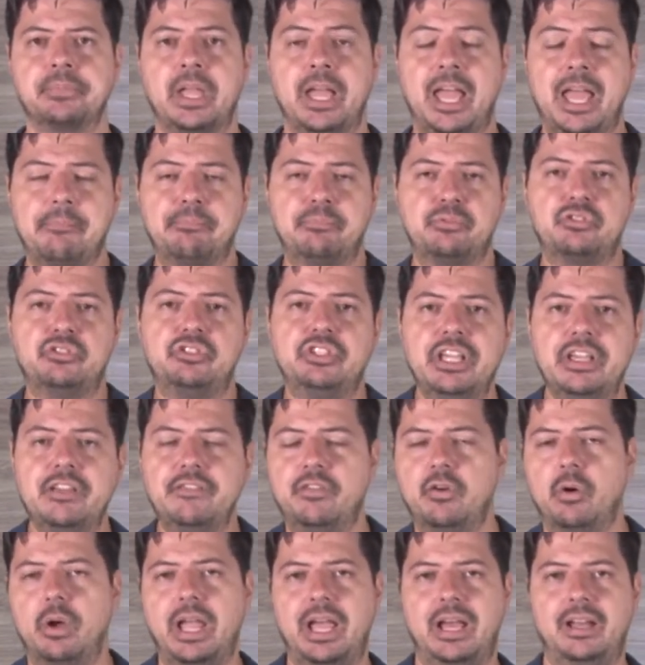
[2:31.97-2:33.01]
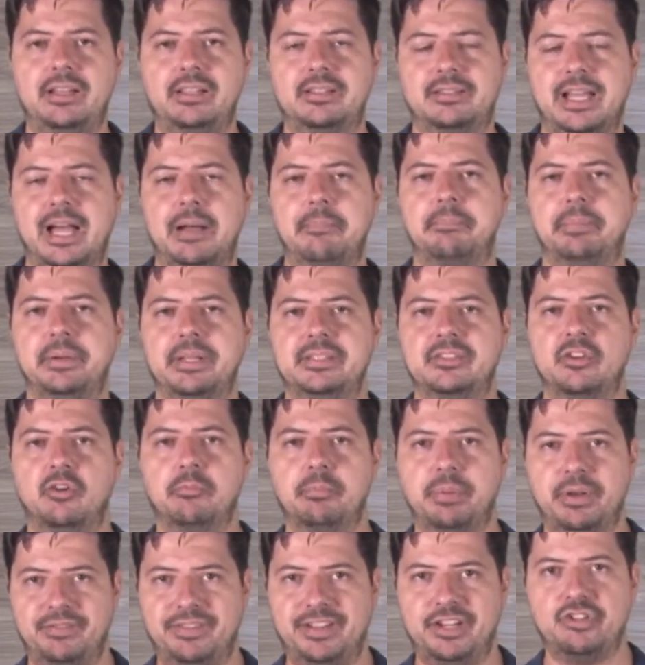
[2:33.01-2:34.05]
É possível realizar a prisão
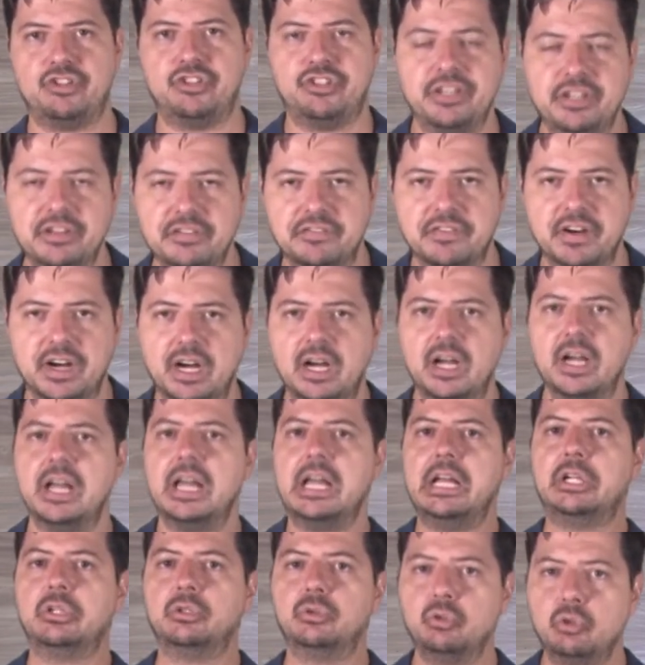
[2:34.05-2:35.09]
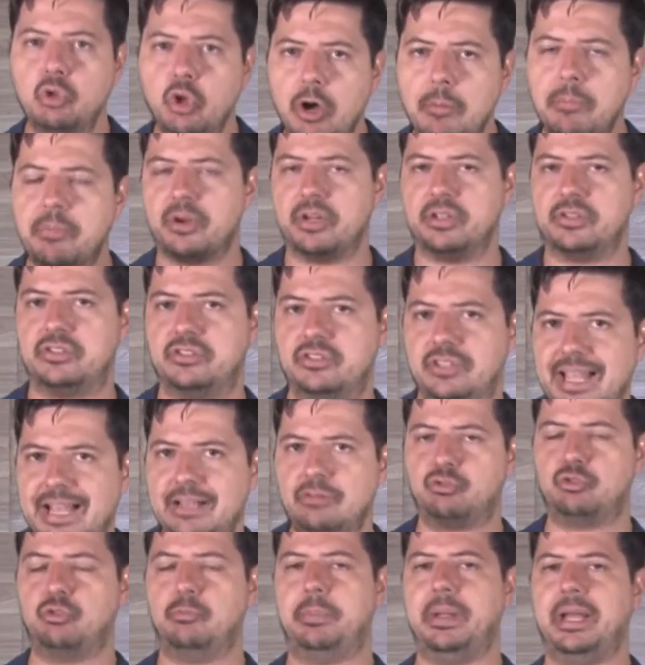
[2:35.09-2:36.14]
preventiva no
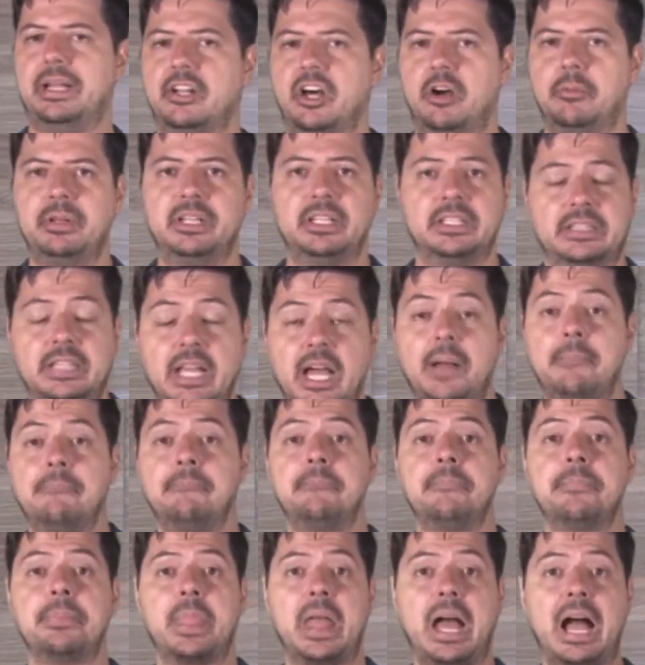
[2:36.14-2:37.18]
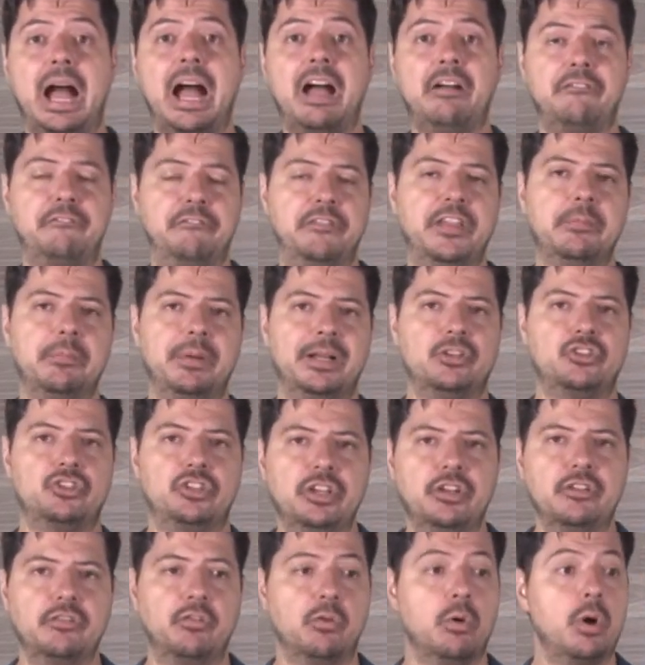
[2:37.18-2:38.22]
processo penal militar?
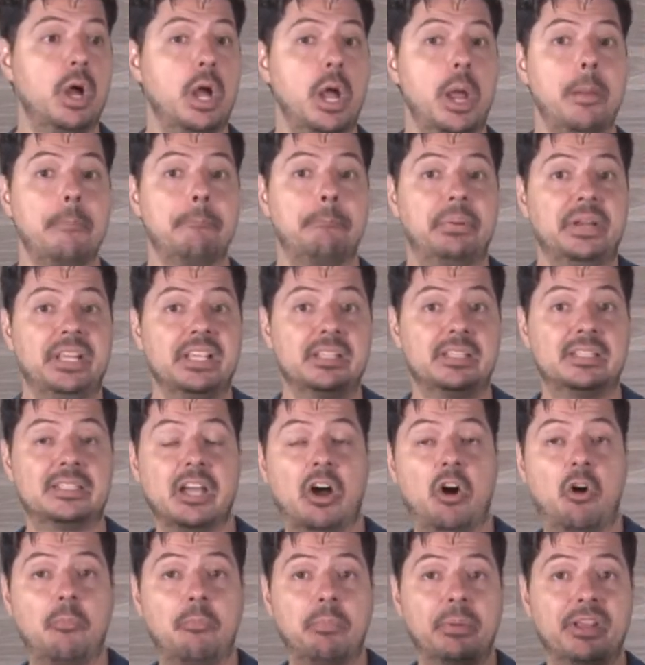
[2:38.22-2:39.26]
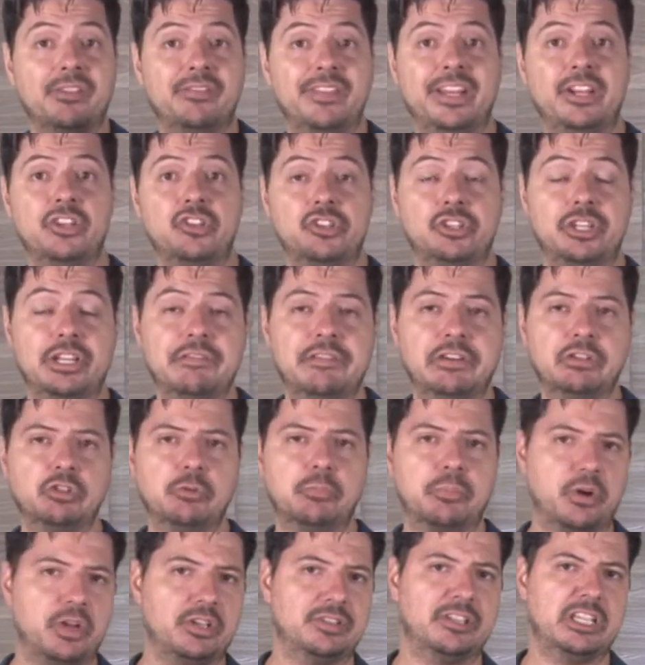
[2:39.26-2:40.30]
afirmativo. Prisão preventiva no
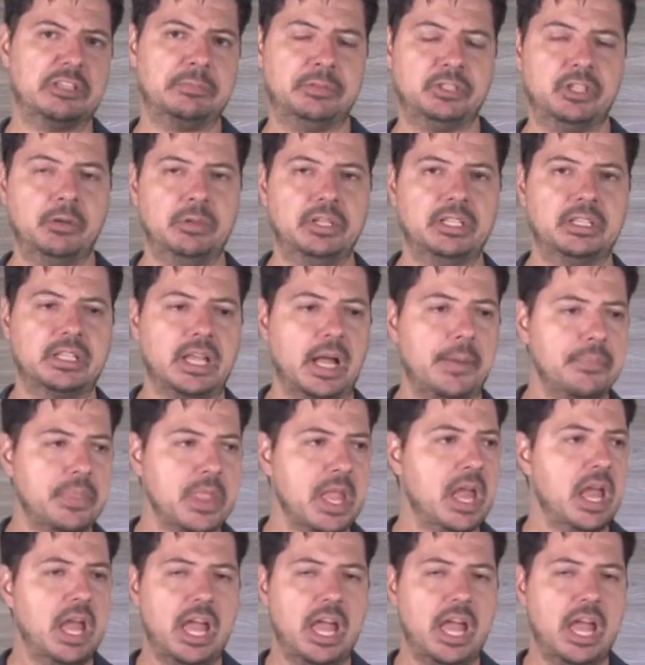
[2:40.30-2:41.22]
processo penal militar.